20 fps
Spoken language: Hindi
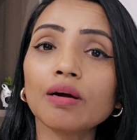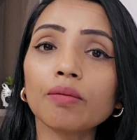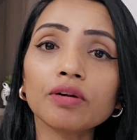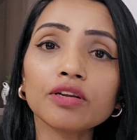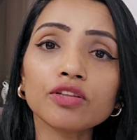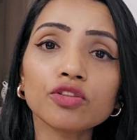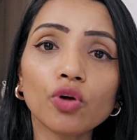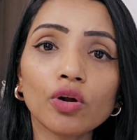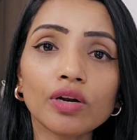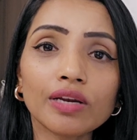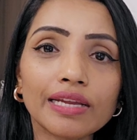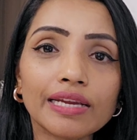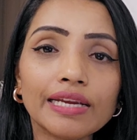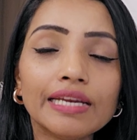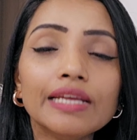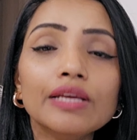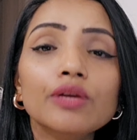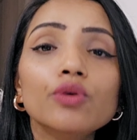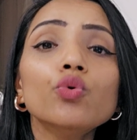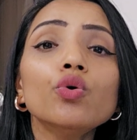समर डॉट
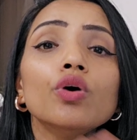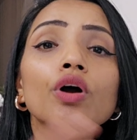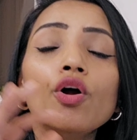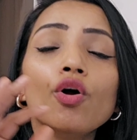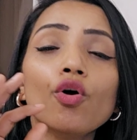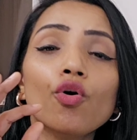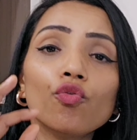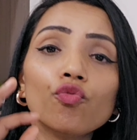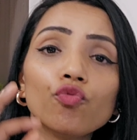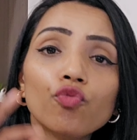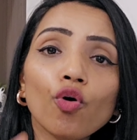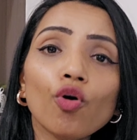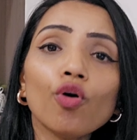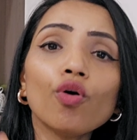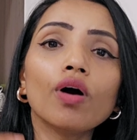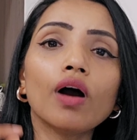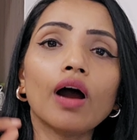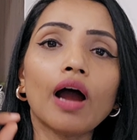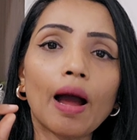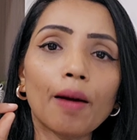ई डी यू वो
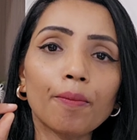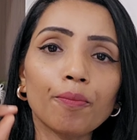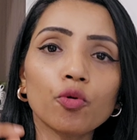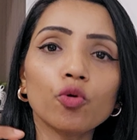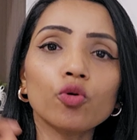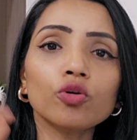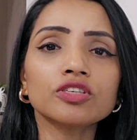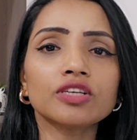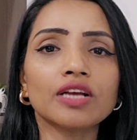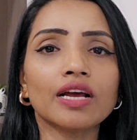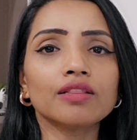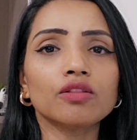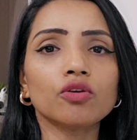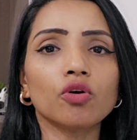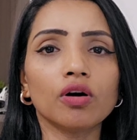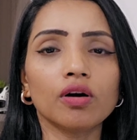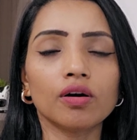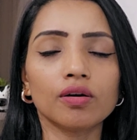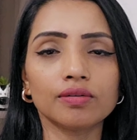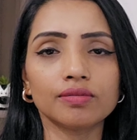आपको शायद
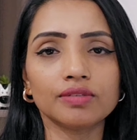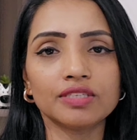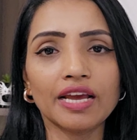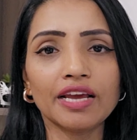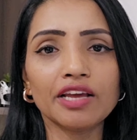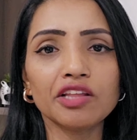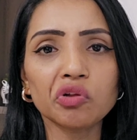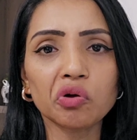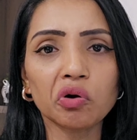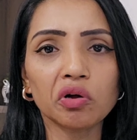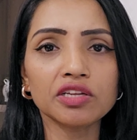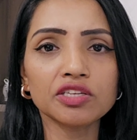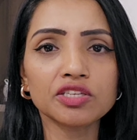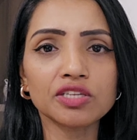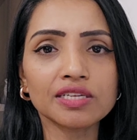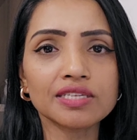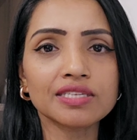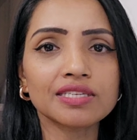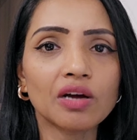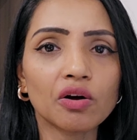जय हिंद
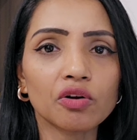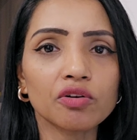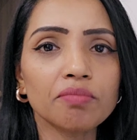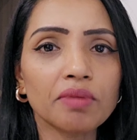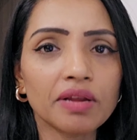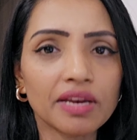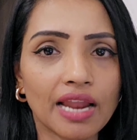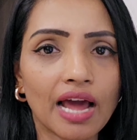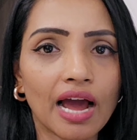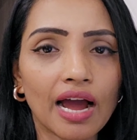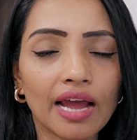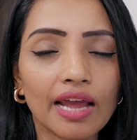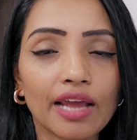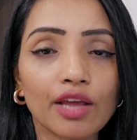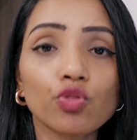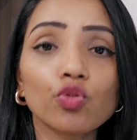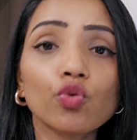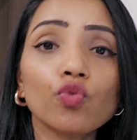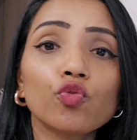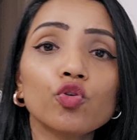कॉलेज लिस्ट डाउन में ना
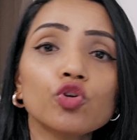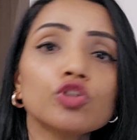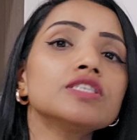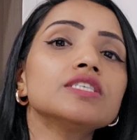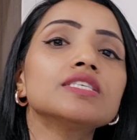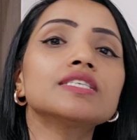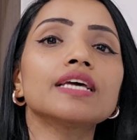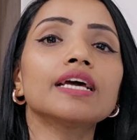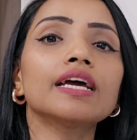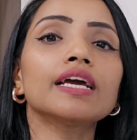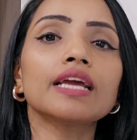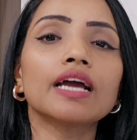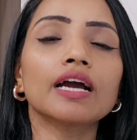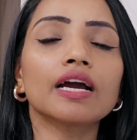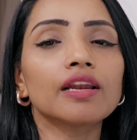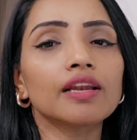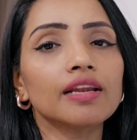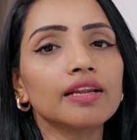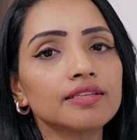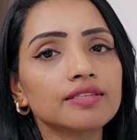आए तो वो चीज़ें हैं कि
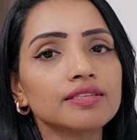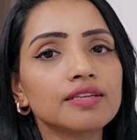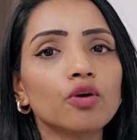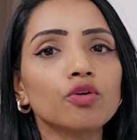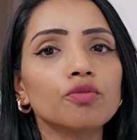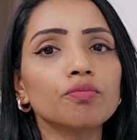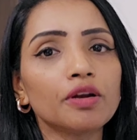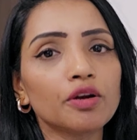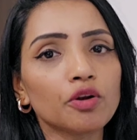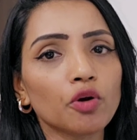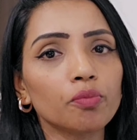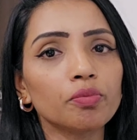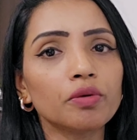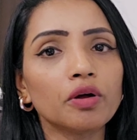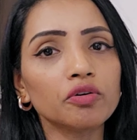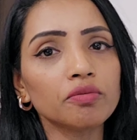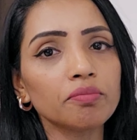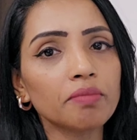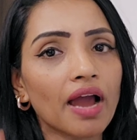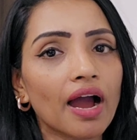अगर लिस्ट डाउन में ड्रॉप
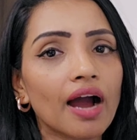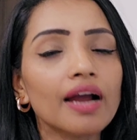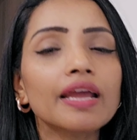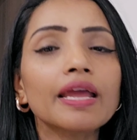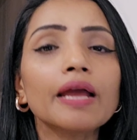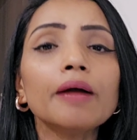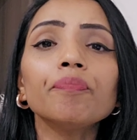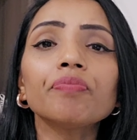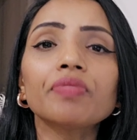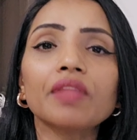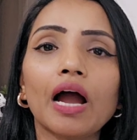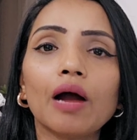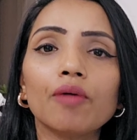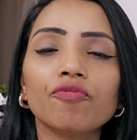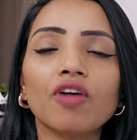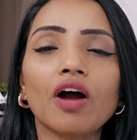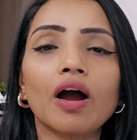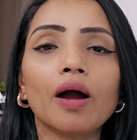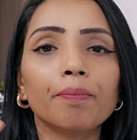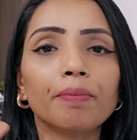डाउन में आ गया
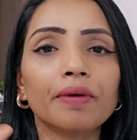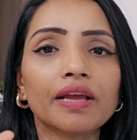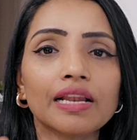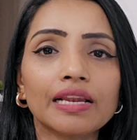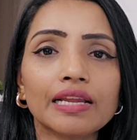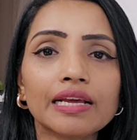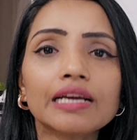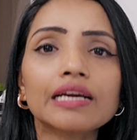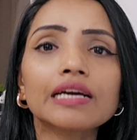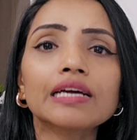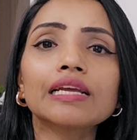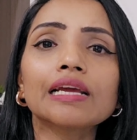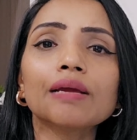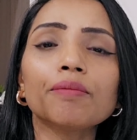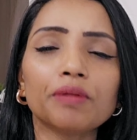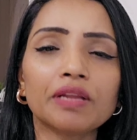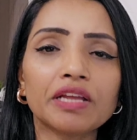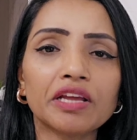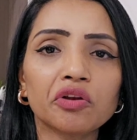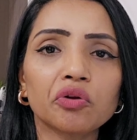आप वहाँ पे क्लिक करिए
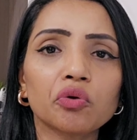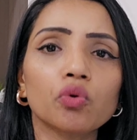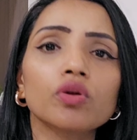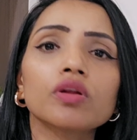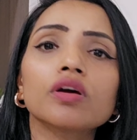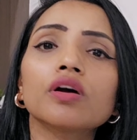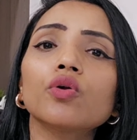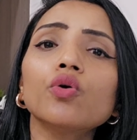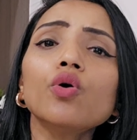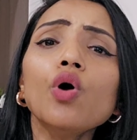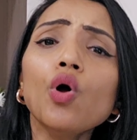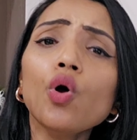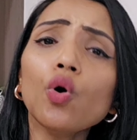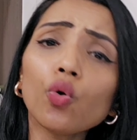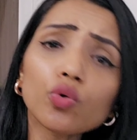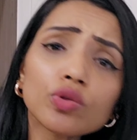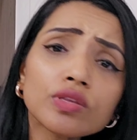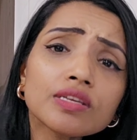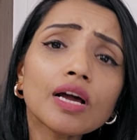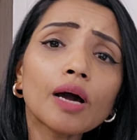प्री एनरोल करो
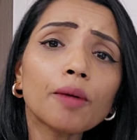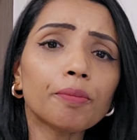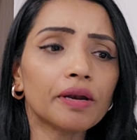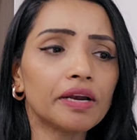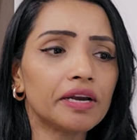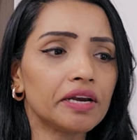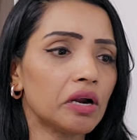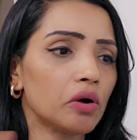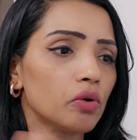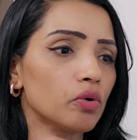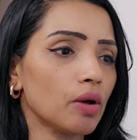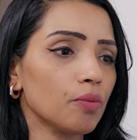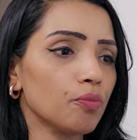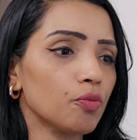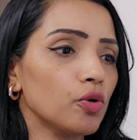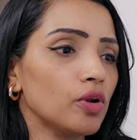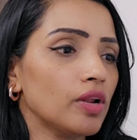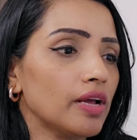उसका प्रिंट आउट आपको